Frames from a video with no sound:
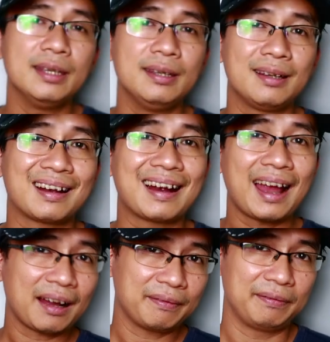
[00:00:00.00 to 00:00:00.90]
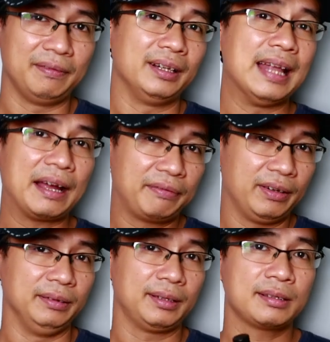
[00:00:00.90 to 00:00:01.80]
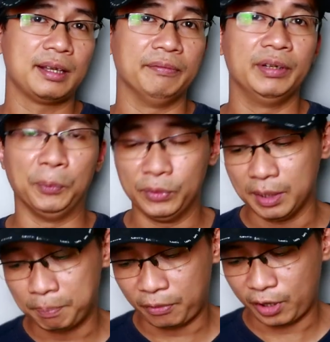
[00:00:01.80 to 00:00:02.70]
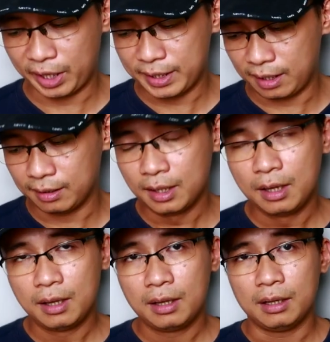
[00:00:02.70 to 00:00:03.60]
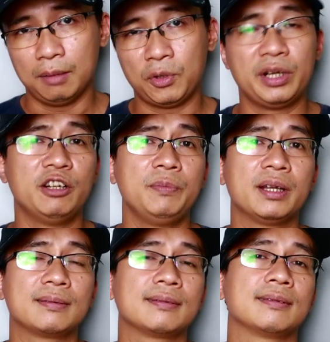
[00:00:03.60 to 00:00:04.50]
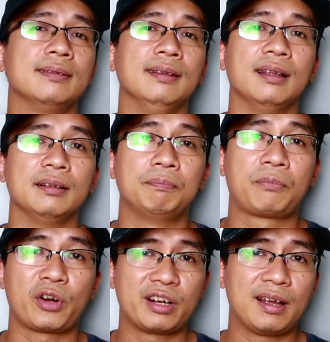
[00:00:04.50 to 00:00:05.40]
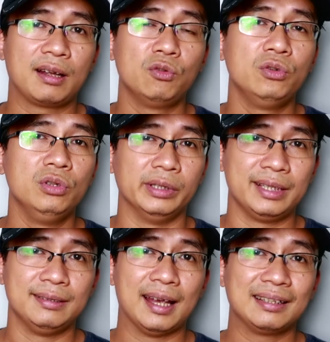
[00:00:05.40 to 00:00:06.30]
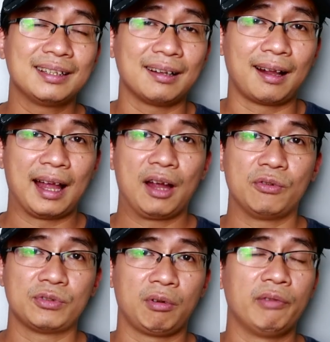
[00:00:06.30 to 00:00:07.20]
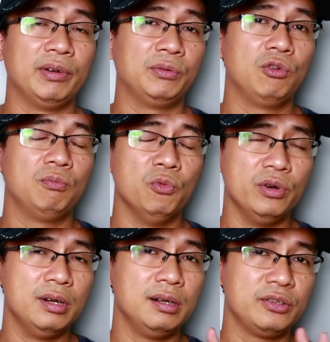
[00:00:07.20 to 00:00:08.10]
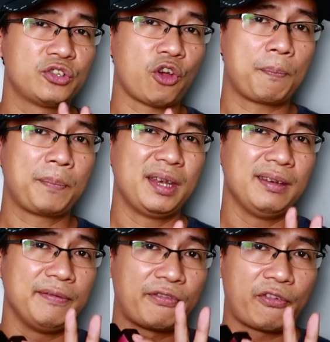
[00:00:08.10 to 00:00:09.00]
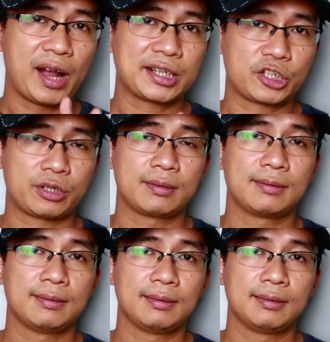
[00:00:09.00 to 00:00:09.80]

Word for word: đi khác với đa phần các sản phẩm của nhà Prada. À, mọi người đều biết là Prada luôn luôn đánh giá rất là cao trong cái phân khúc mùi hương Soppy Fresh.